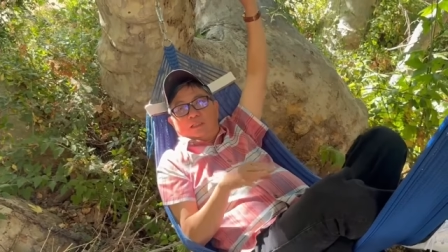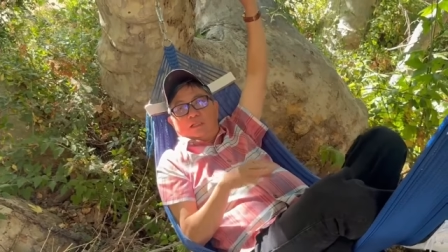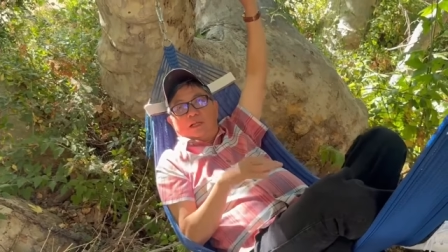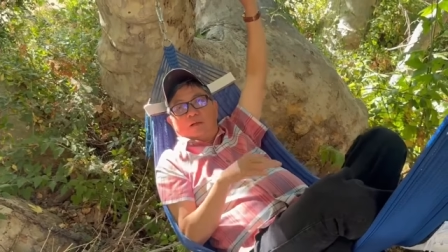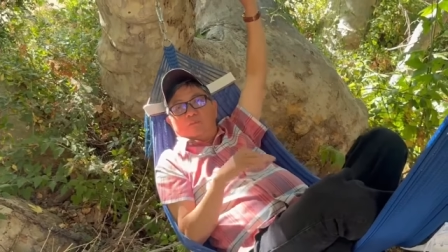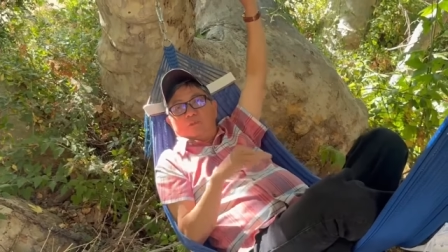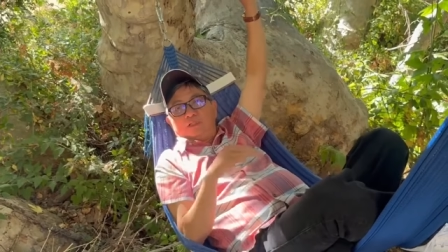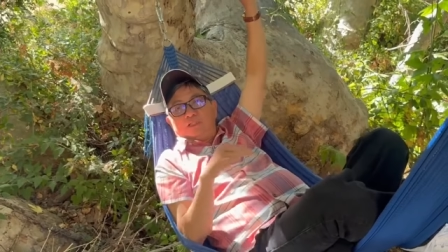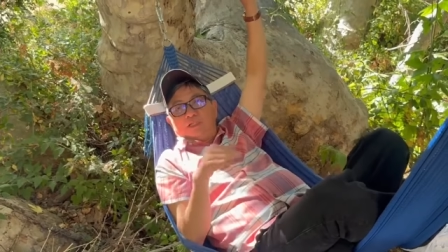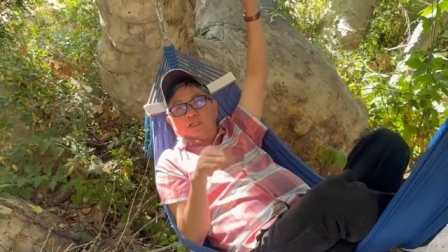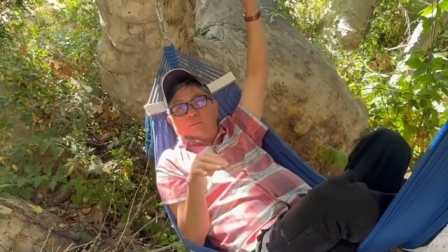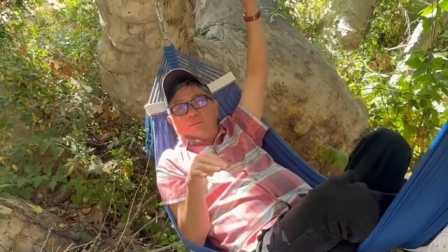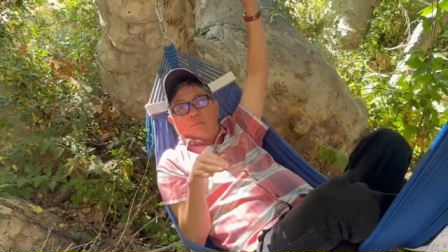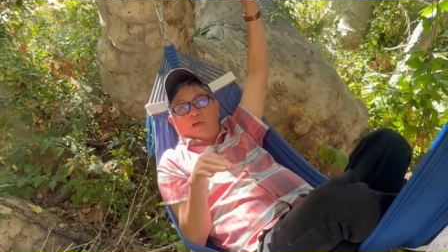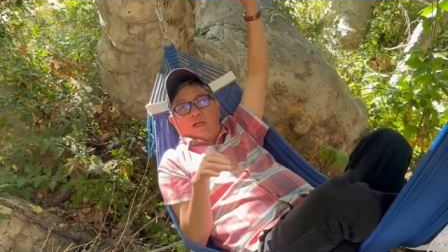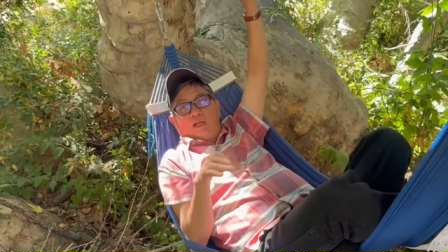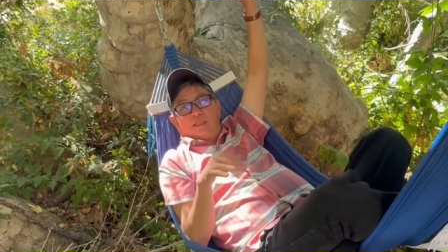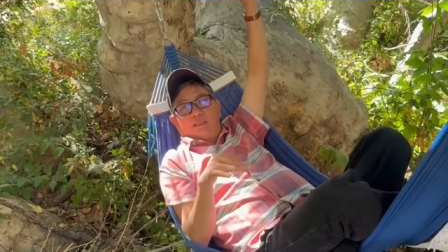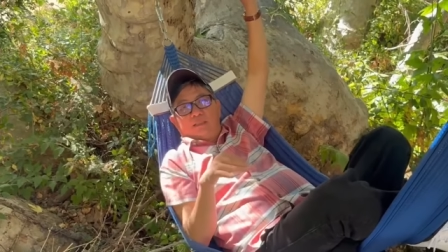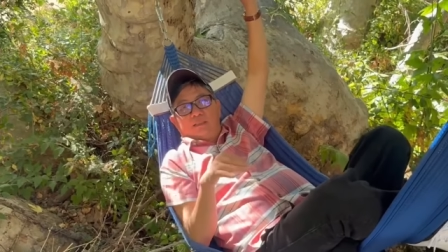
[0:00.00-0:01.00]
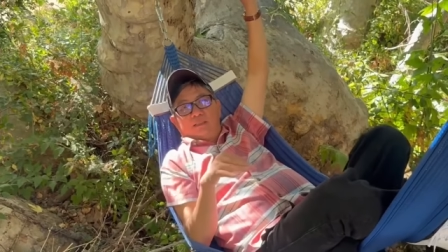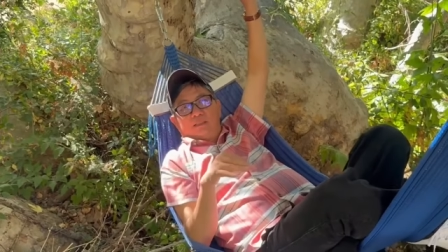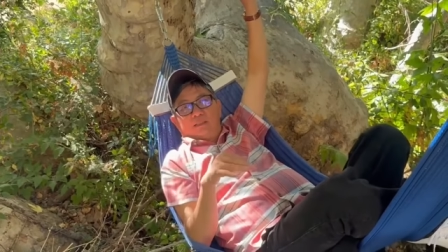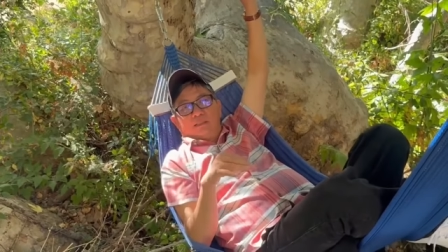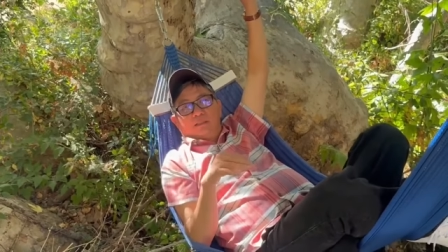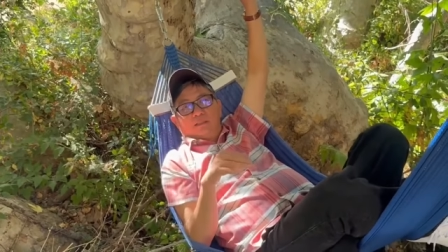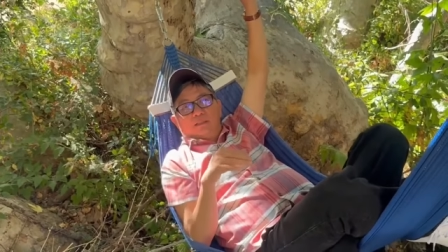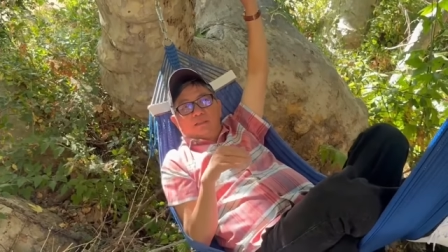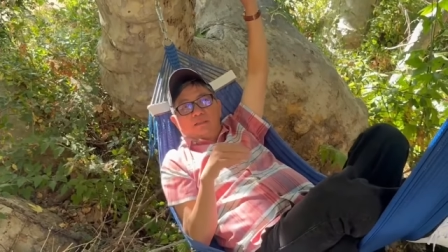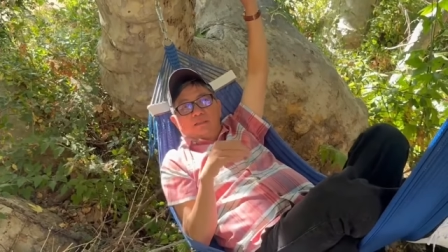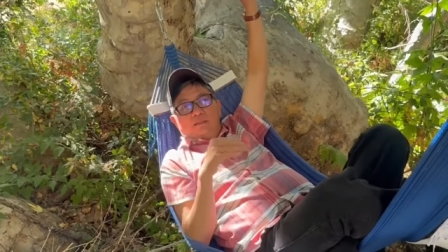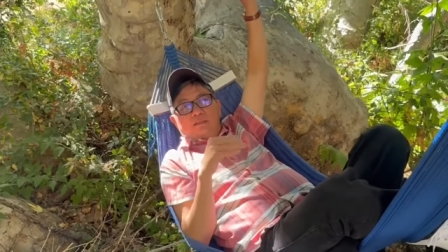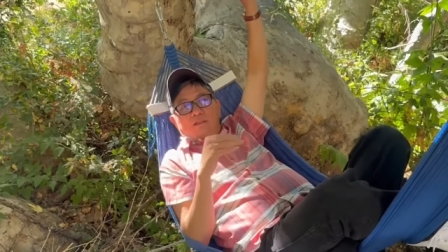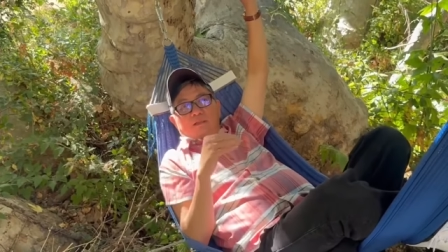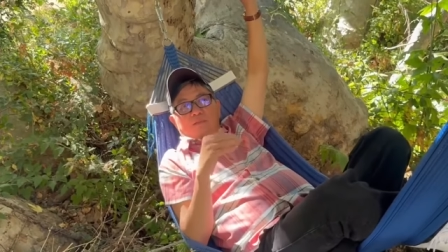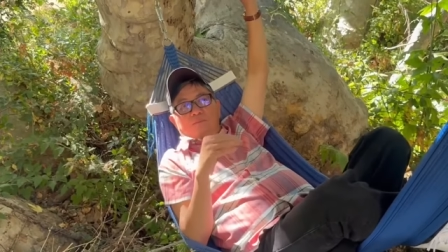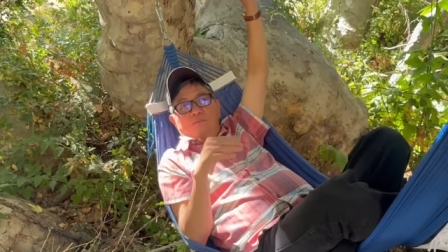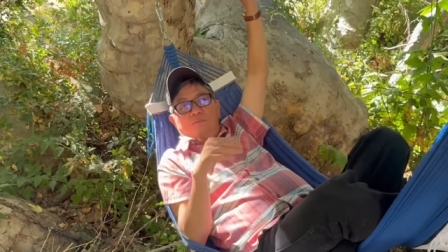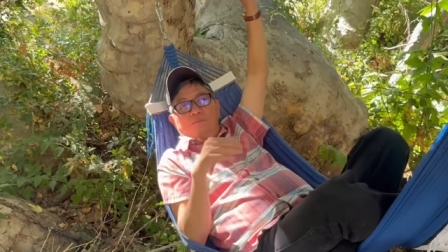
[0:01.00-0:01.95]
không có chân mệnh cũng